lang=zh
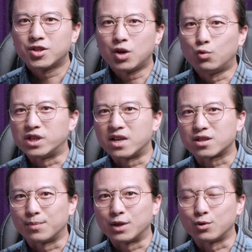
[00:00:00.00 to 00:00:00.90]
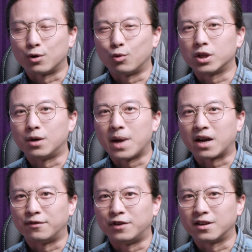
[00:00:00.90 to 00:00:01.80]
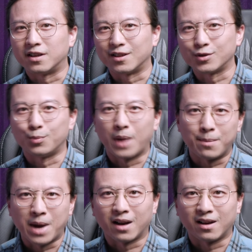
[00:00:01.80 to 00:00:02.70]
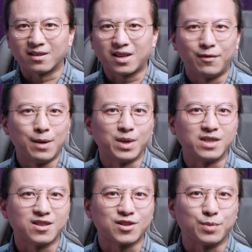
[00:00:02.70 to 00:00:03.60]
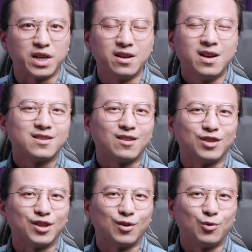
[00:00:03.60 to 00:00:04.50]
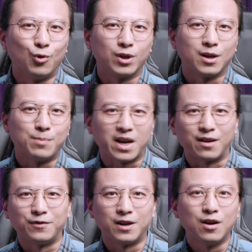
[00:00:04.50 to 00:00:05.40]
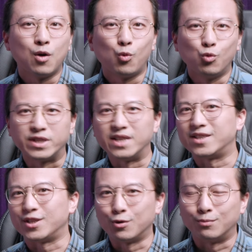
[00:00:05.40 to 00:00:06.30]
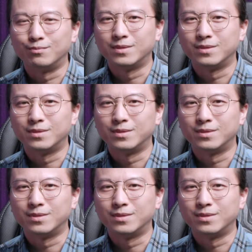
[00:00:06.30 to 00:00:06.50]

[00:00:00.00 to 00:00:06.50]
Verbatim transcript: 这五件事没做，罗德麦克风可能就白买了。看完本期视频，让你的罗德麦克风物尽其用。